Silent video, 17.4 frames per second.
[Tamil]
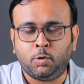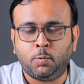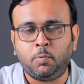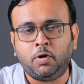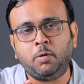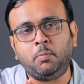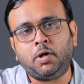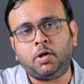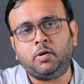
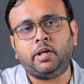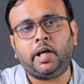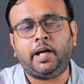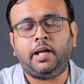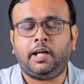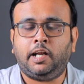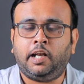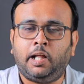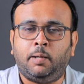குரூப்புக்கு மட்டும்
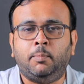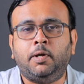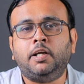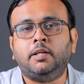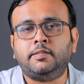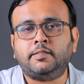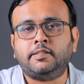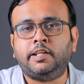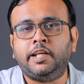கைடாக இல்லாமல்
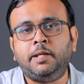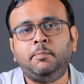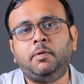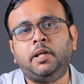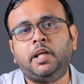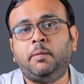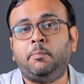ஸ்க்ரீன் பிளே